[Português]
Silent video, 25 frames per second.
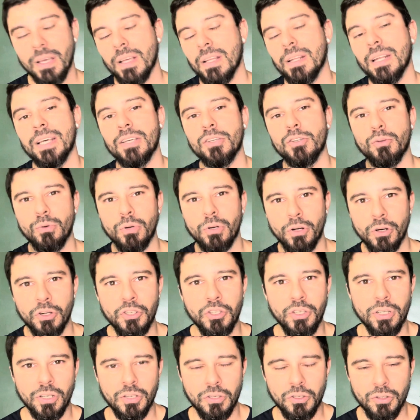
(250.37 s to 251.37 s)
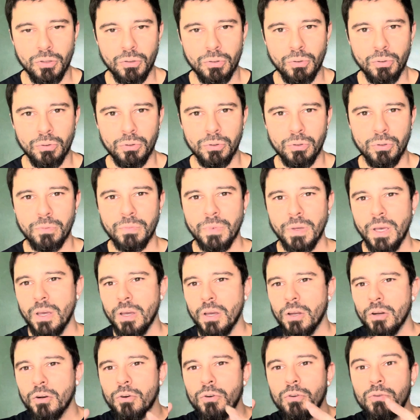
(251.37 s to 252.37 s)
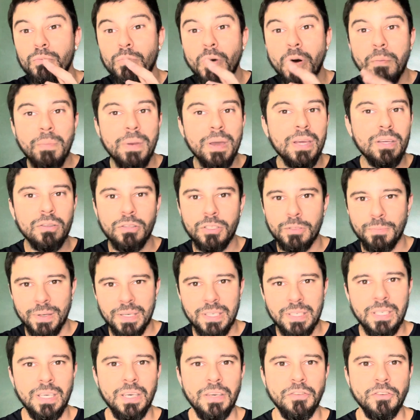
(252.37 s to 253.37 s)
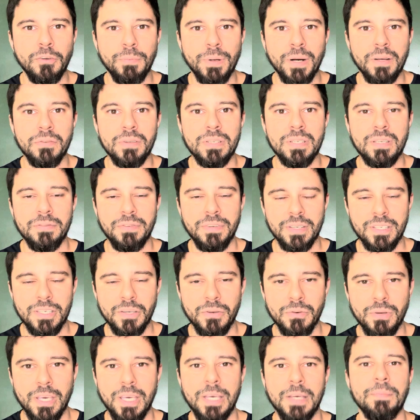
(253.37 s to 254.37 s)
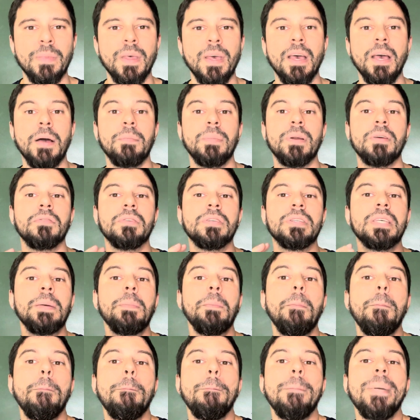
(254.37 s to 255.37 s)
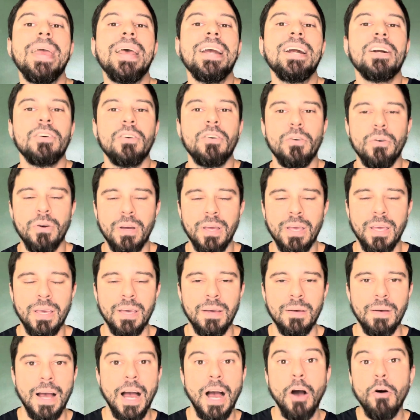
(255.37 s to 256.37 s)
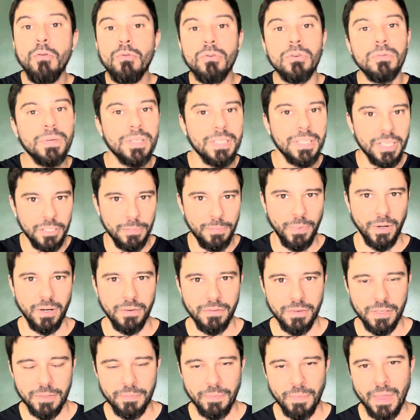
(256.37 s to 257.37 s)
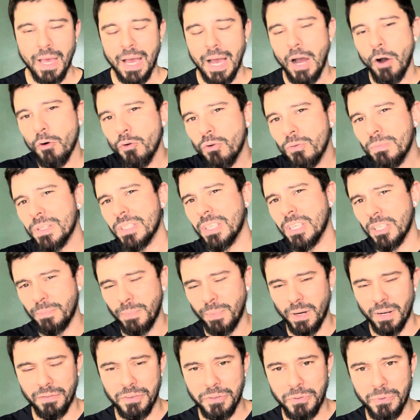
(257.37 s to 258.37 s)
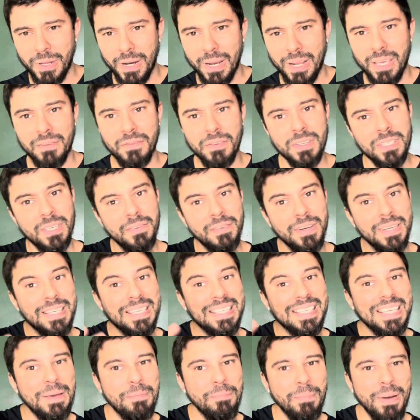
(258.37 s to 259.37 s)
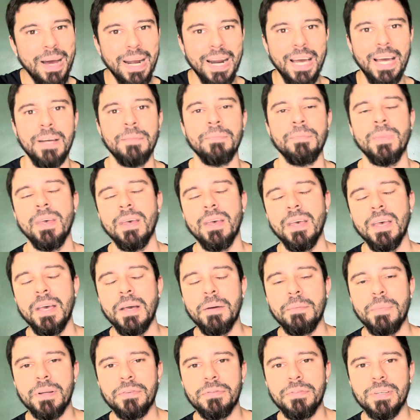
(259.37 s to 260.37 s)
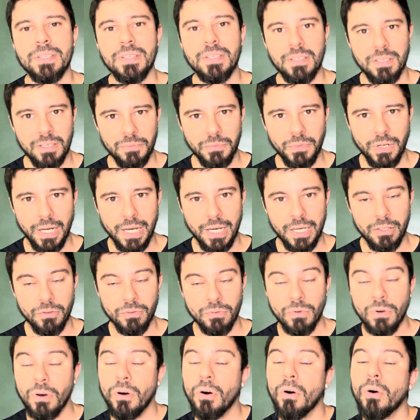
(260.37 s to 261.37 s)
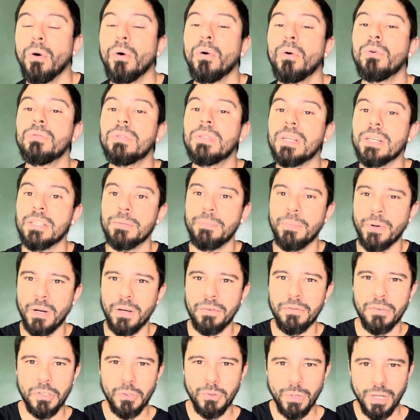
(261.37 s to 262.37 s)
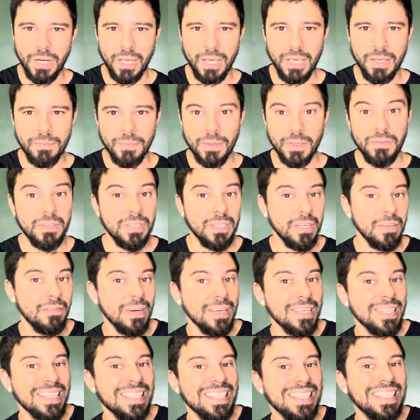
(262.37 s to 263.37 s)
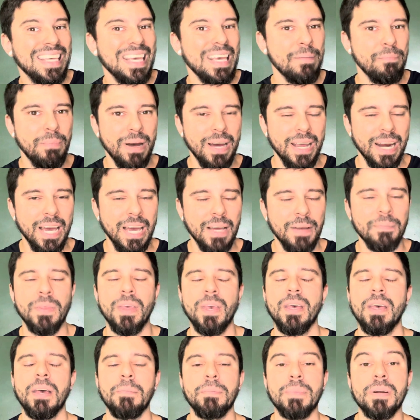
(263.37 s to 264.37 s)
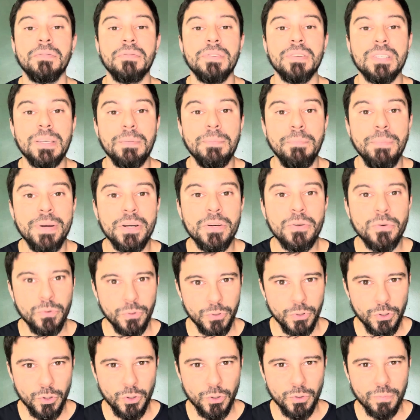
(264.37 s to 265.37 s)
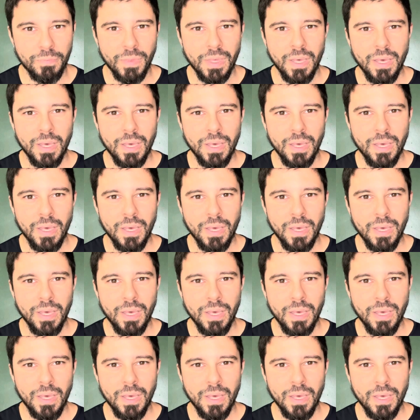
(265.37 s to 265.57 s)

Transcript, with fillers: da sua rotina de estudo num momento específico para você fazer o quê? Para você percorrer algumas das provas. Algumas das provas do Enem você vai separar para fazer o simulado. Outras provas do Enem você vai separar para fazer percurso.